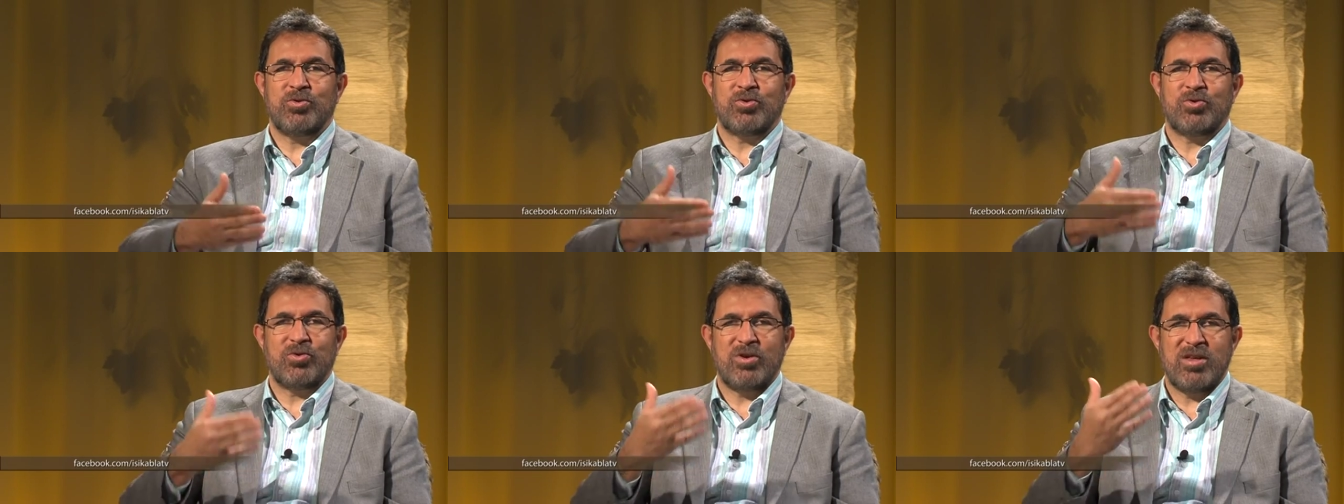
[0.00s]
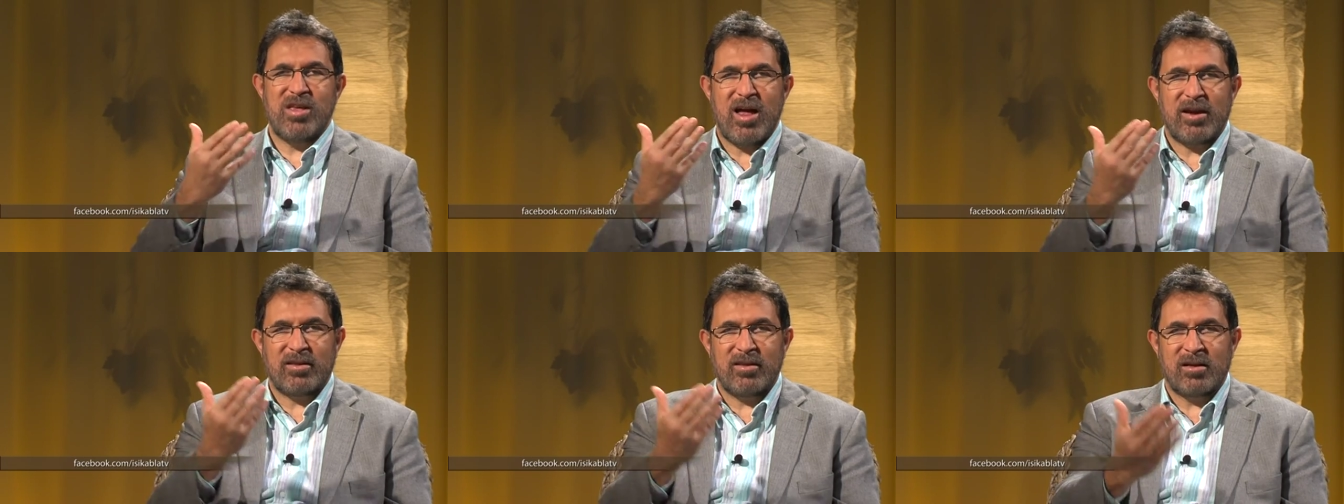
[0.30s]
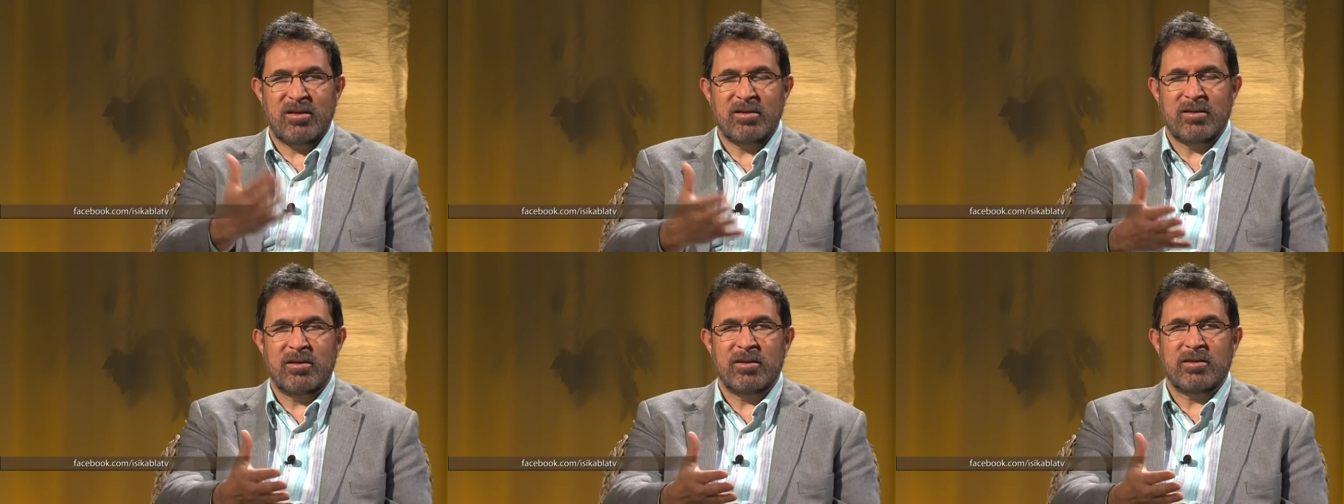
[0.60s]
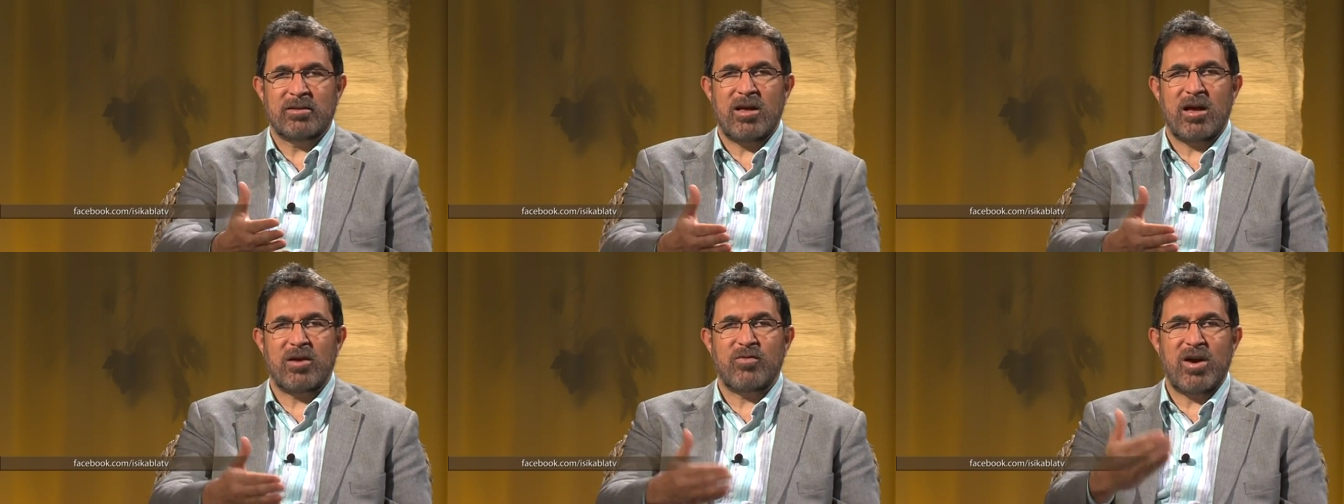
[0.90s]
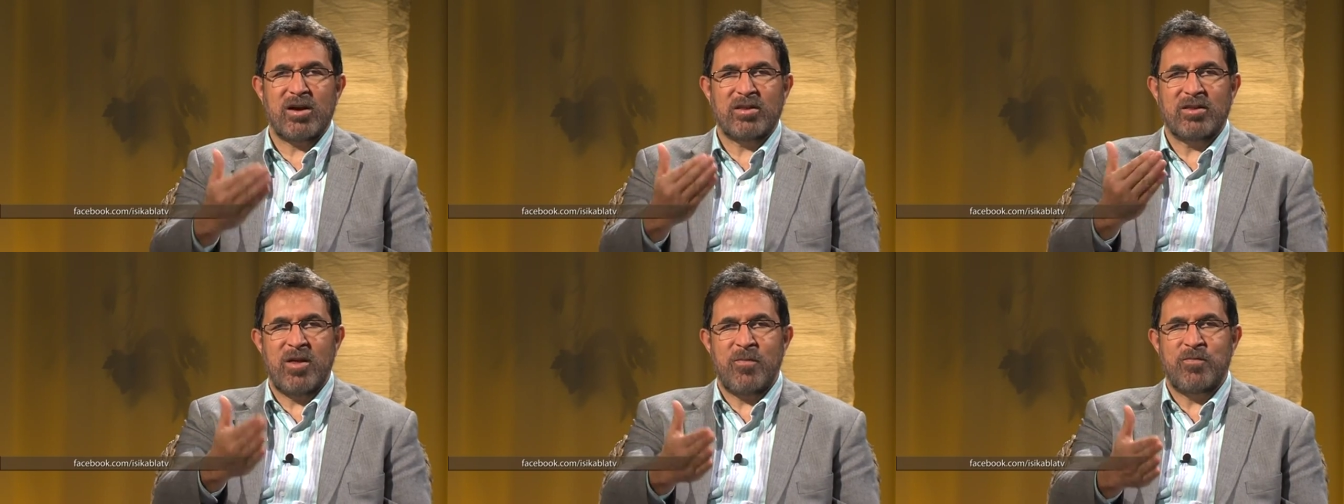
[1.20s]
Bir sürü yerde kıtlıklar
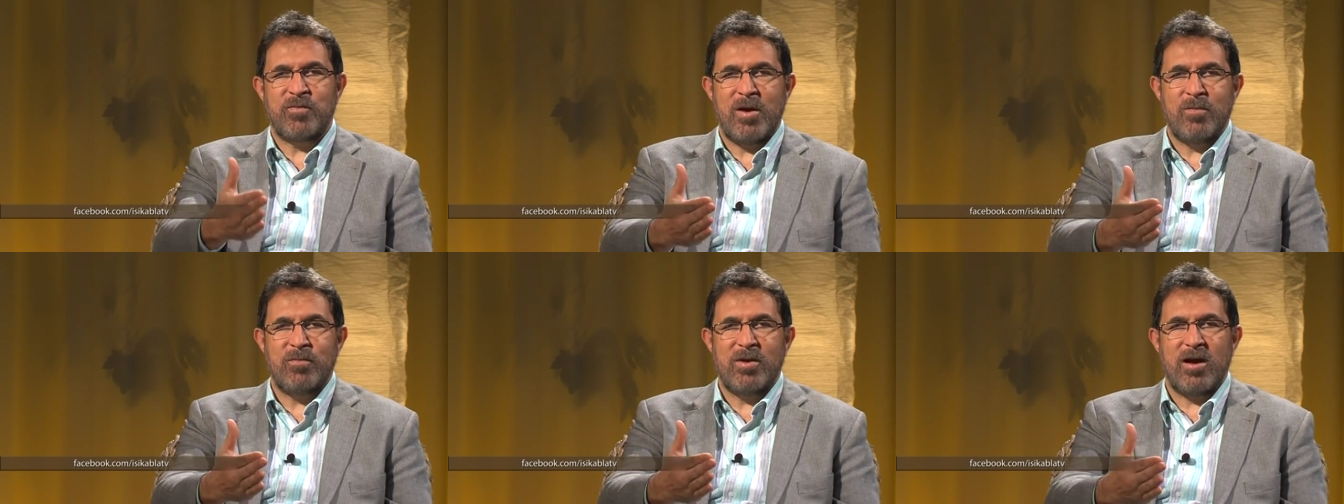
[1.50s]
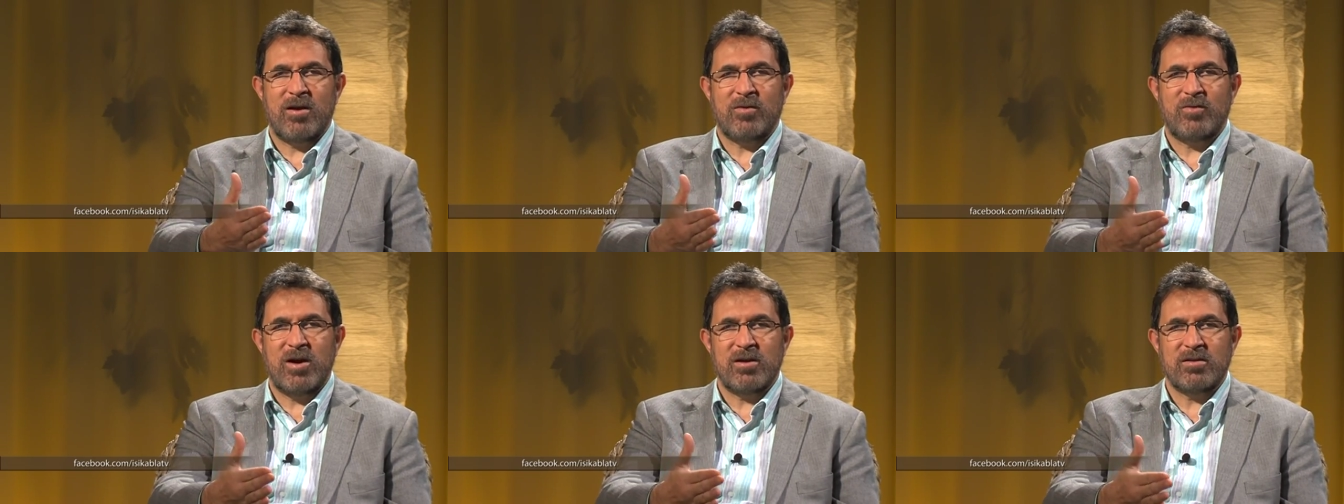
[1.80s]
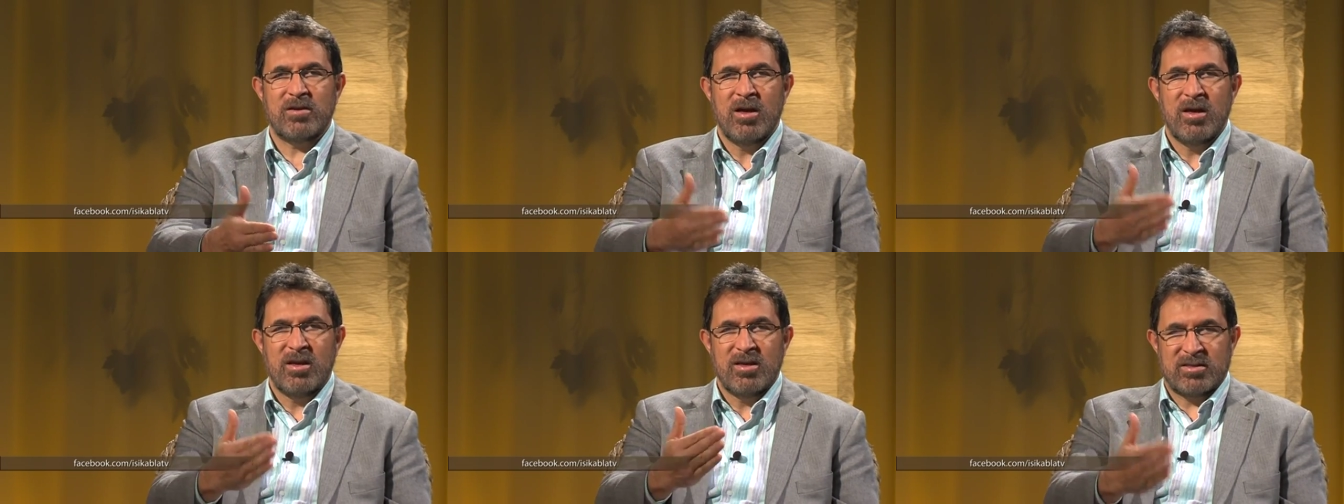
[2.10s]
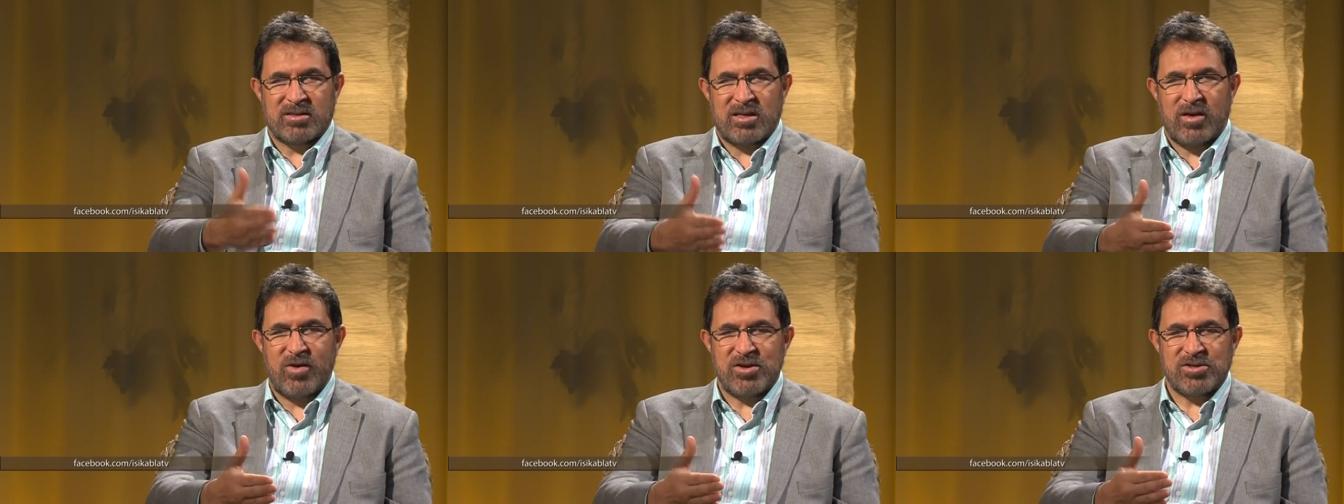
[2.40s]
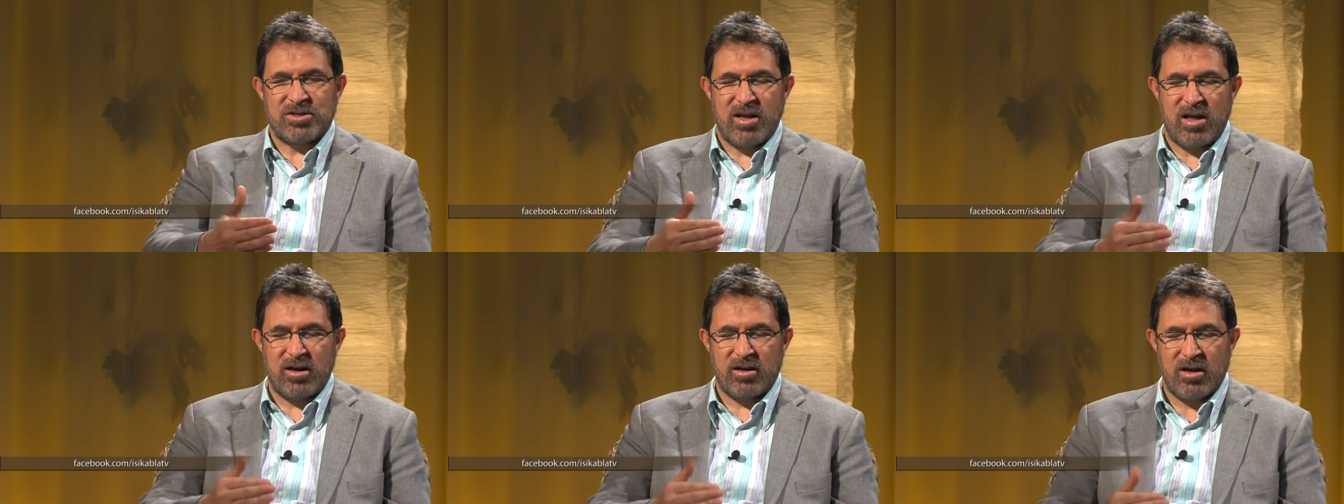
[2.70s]
var, depremler var.
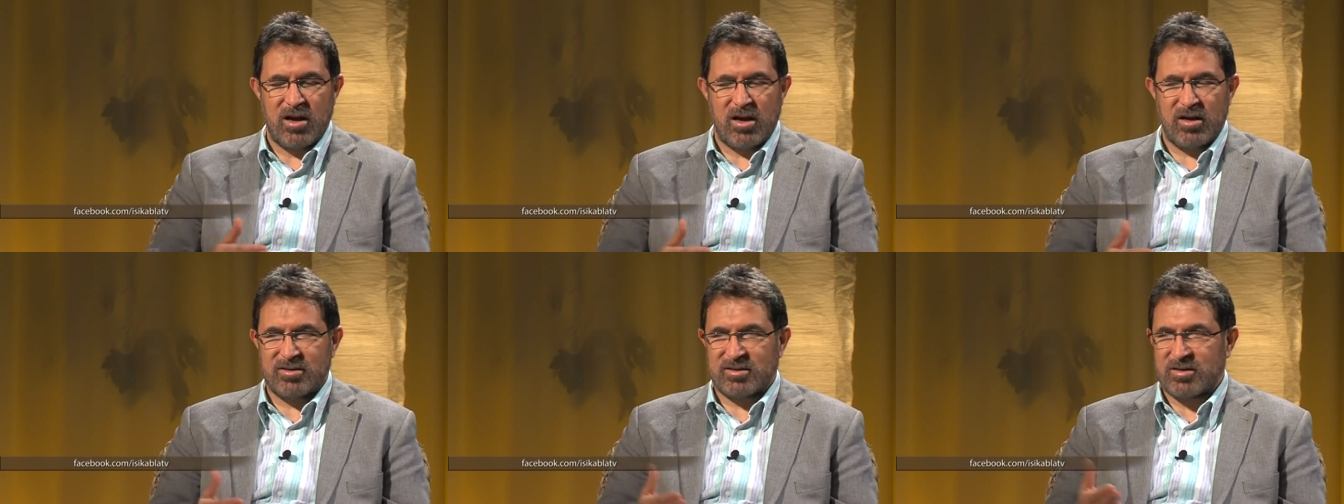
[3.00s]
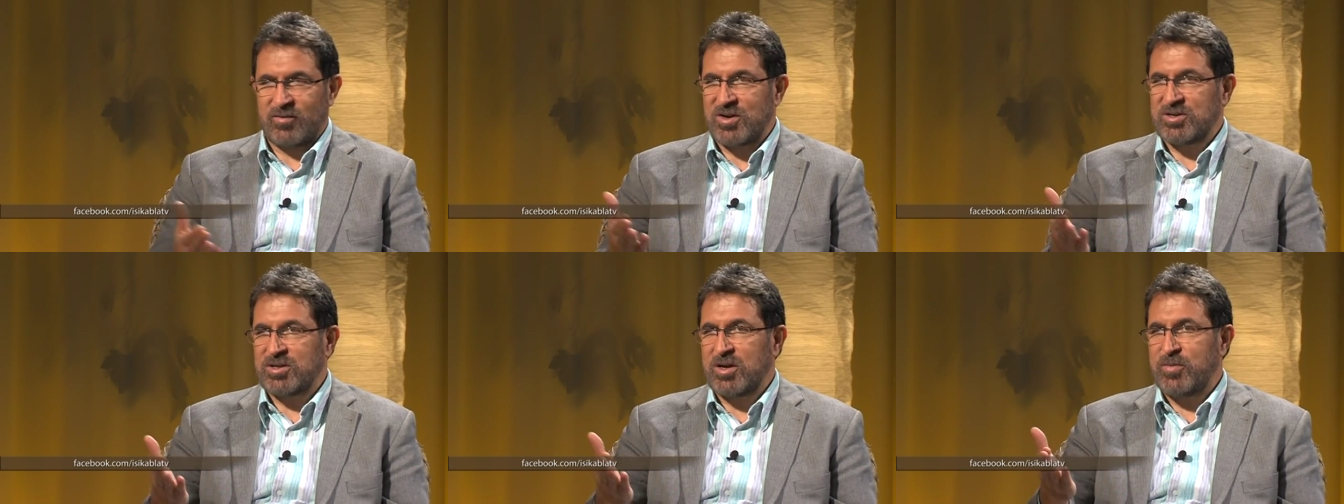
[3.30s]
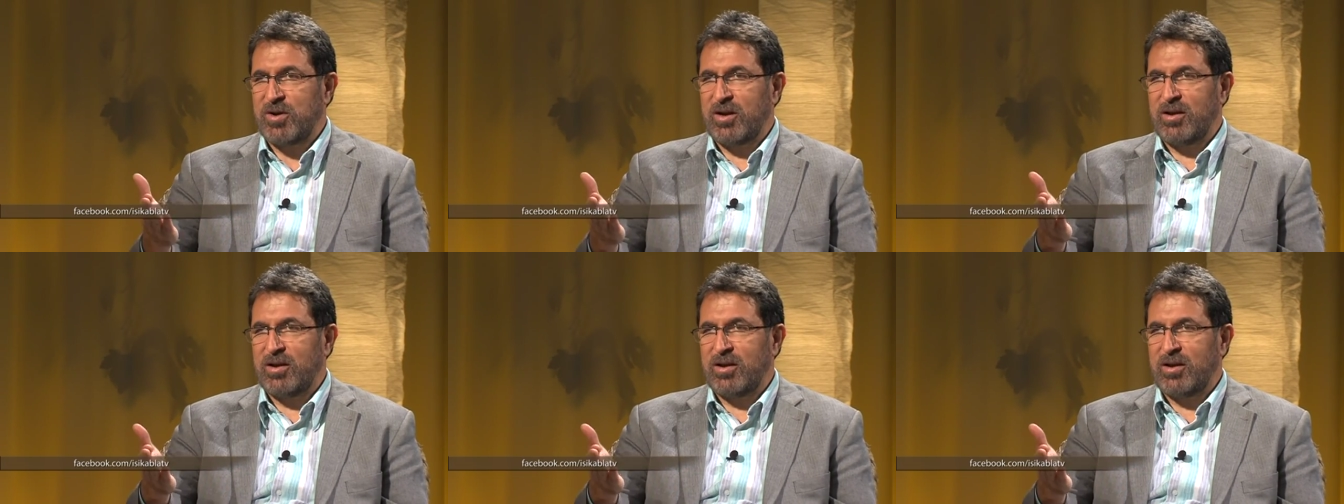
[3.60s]
Savaşlar savaş